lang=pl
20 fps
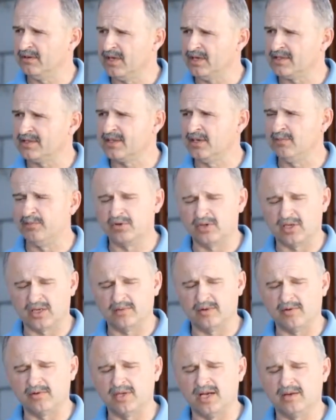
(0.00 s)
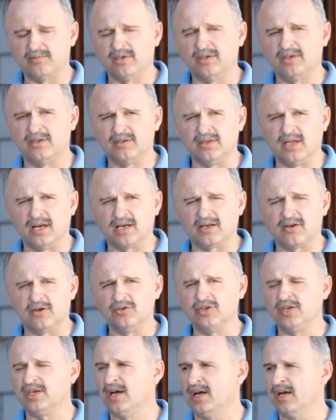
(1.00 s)
jest hipoterapeutami na
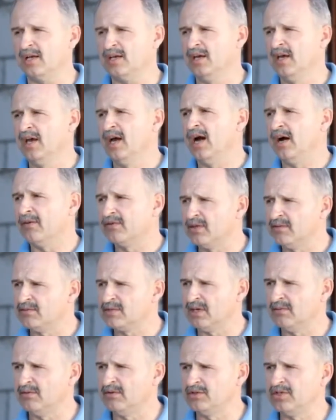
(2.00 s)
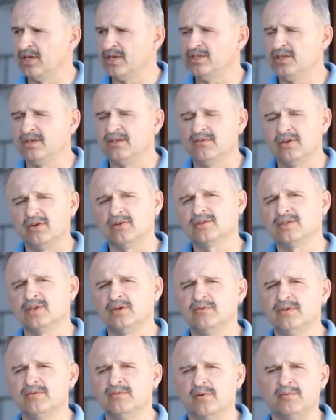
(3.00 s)
konikach, a w tym samym czasie dwie
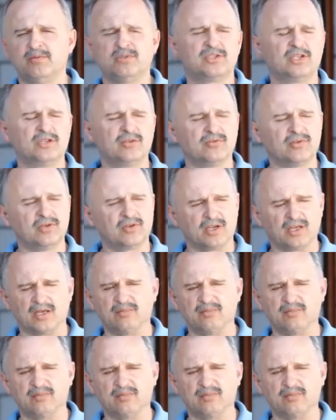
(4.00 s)
osoby w pomieszczeniu do